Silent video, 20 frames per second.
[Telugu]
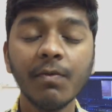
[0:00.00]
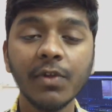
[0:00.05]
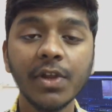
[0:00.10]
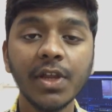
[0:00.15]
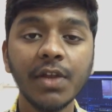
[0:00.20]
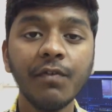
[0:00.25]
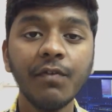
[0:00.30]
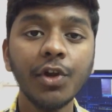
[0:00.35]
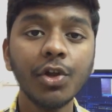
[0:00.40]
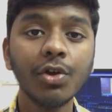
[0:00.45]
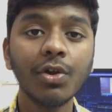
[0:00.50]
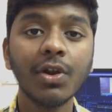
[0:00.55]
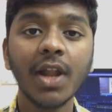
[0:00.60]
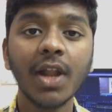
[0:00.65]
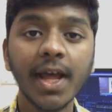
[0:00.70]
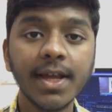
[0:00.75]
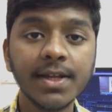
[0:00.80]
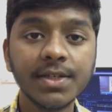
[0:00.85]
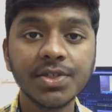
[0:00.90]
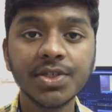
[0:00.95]
ఈ వీడియో
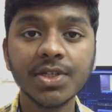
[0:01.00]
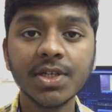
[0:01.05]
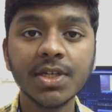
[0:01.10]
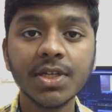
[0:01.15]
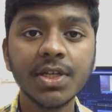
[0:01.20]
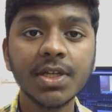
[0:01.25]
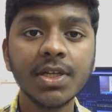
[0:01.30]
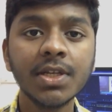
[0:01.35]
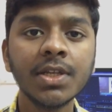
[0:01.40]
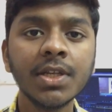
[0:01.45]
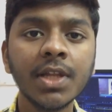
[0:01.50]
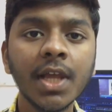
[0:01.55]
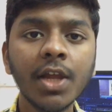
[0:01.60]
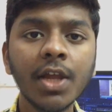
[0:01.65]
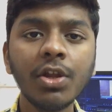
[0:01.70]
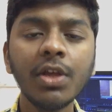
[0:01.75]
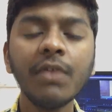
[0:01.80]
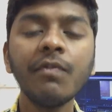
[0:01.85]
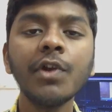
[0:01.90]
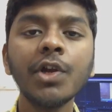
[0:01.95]
లైక్ చేయండి నేను
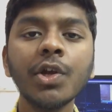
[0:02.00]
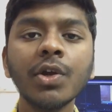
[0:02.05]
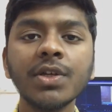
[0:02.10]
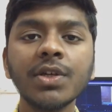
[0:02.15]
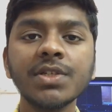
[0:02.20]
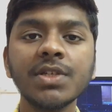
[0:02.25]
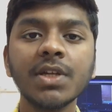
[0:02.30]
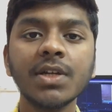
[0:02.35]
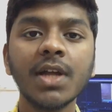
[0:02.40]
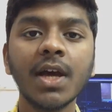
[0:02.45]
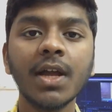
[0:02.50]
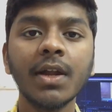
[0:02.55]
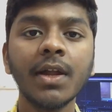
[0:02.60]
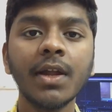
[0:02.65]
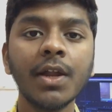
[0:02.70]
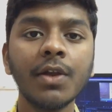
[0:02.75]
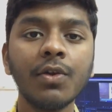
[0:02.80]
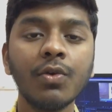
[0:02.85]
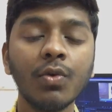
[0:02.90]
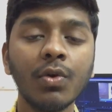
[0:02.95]
ఈ వీడియోకి ఇచ్చే
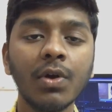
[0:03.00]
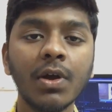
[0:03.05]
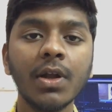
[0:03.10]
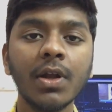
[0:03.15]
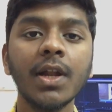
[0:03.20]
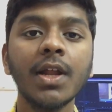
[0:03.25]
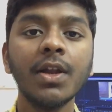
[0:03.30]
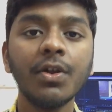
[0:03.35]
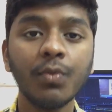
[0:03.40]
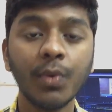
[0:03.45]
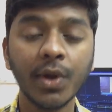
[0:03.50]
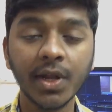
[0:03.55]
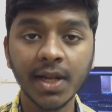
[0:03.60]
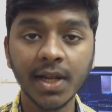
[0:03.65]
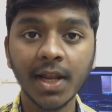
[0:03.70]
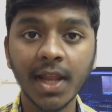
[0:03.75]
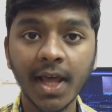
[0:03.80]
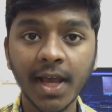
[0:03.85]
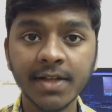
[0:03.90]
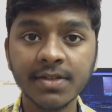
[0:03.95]
టార్గెట్ టూ హండ్రెడ్ అండ్ ట్వంటీ
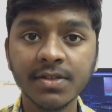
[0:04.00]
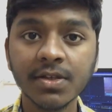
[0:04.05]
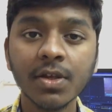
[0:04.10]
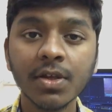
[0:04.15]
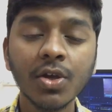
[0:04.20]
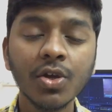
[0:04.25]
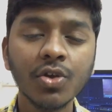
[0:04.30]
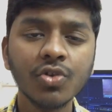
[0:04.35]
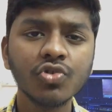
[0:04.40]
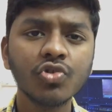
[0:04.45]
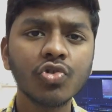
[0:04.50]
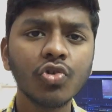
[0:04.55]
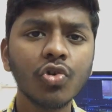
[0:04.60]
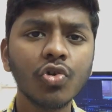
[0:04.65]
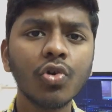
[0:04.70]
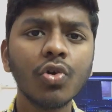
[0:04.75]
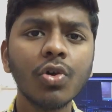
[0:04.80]
లైక్స్ సో